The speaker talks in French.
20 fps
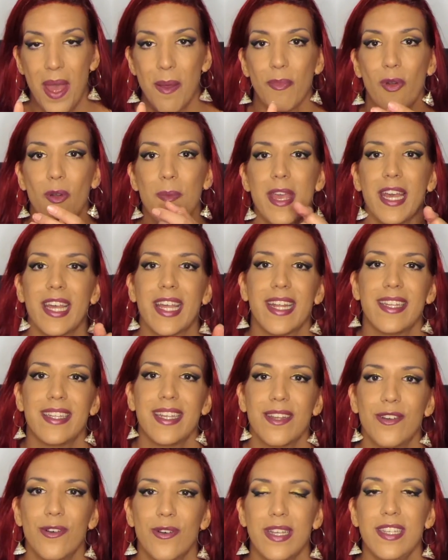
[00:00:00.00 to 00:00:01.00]
Première
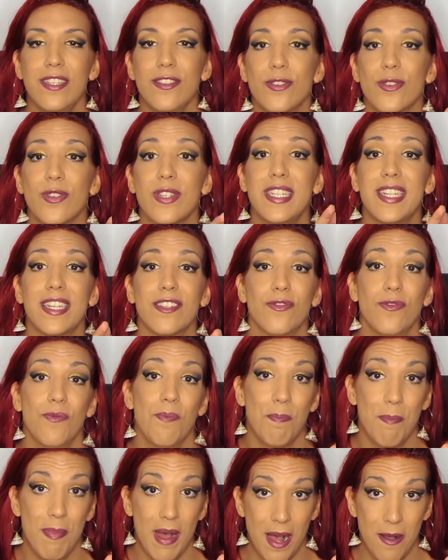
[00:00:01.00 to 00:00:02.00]
catégorie, ceux qui
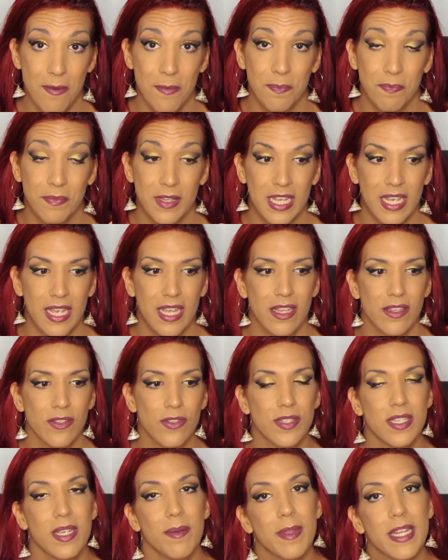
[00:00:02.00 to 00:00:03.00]
n'assument pas.
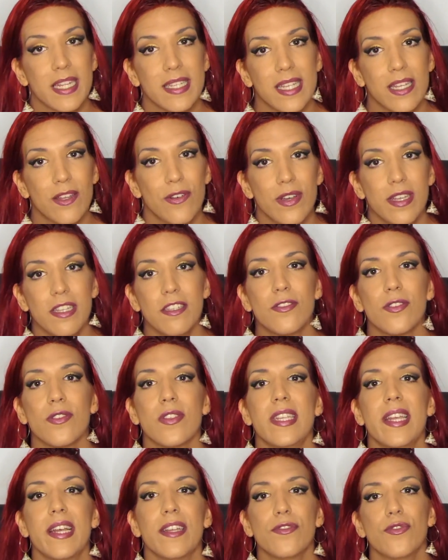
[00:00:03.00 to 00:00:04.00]
Deuxième catégorie, ceux
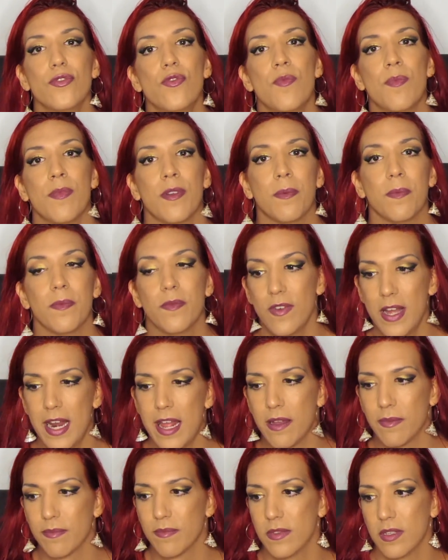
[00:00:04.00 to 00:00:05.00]
qui assument.
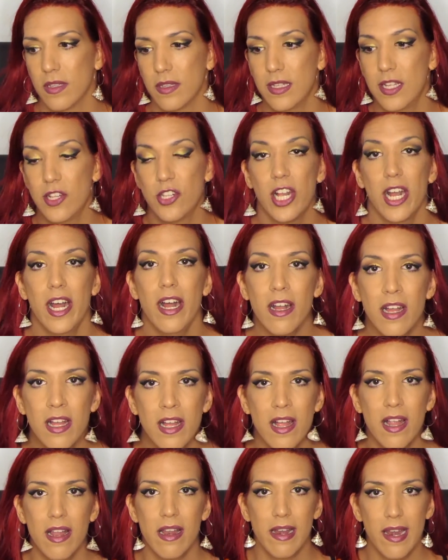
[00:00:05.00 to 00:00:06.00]
Voilà, euh, déjà,
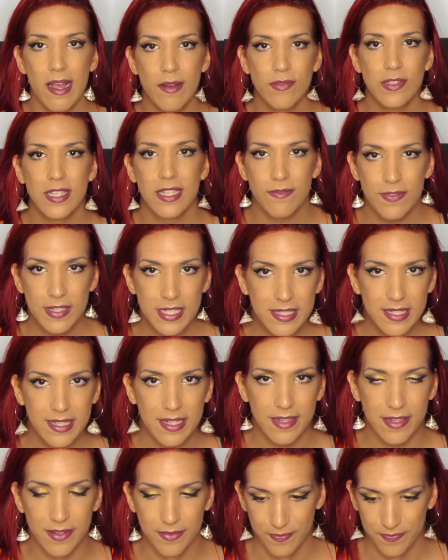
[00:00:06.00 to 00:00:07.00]
là vous êtes
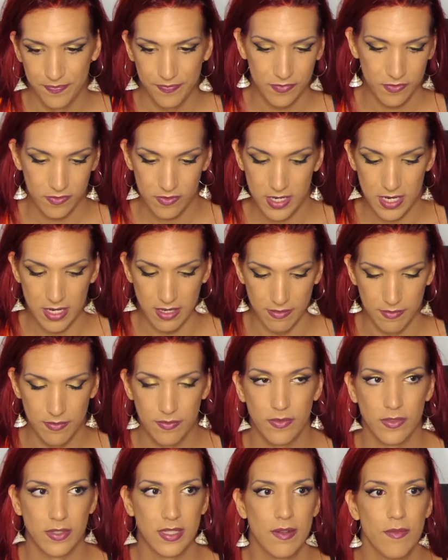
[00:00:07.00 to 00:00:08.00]
fixé. Voilà, il
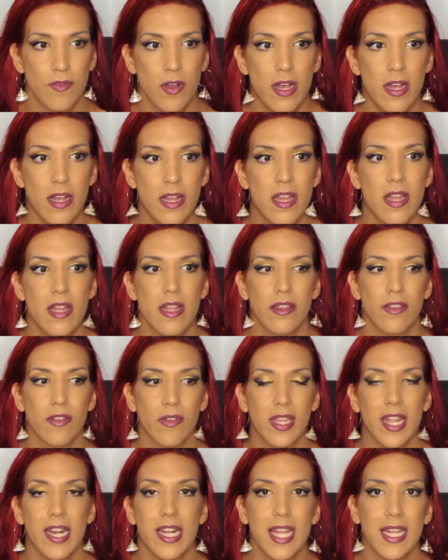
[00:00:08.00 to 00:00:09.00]
faut savoir
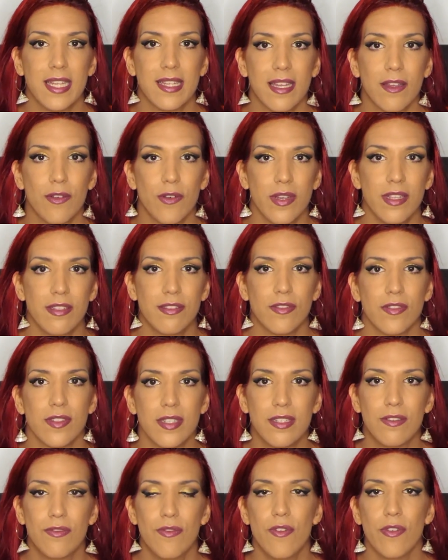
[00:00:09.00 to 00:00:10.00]
dans quelle catégorie se
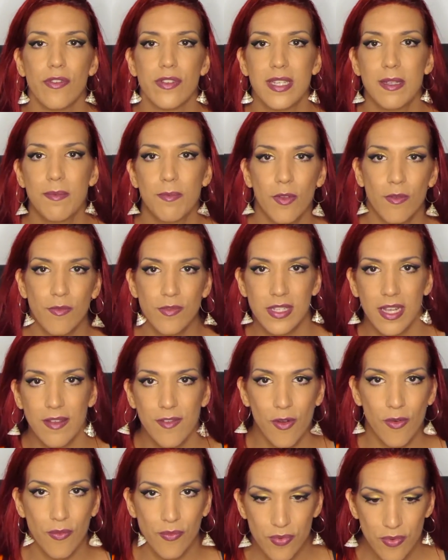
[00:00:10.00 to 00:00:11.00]
situe le type que vous
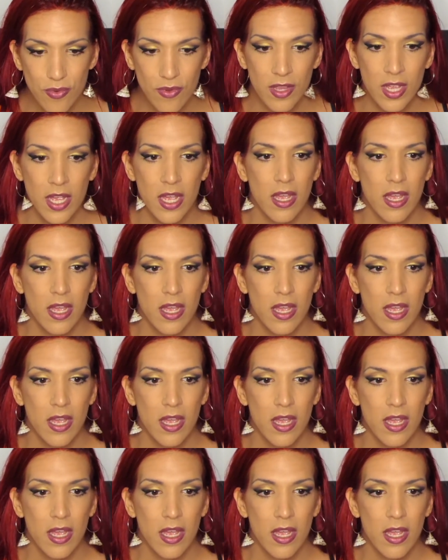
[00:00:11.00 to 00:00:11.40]
avez en vue.